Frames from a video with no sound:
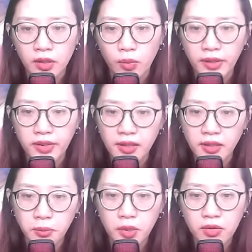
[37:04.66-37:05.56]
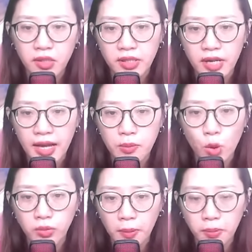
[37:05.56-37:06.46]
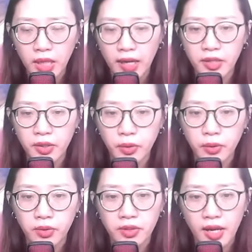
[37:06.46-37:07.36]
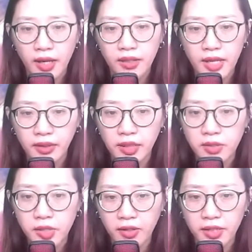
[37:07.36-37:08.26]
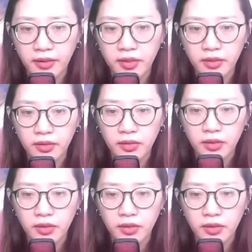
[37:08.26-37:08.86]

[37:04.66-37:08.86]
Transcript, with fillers: Quản gia lập tức đưa ra một tập tài liệu để giải thích rõ ràng hơn.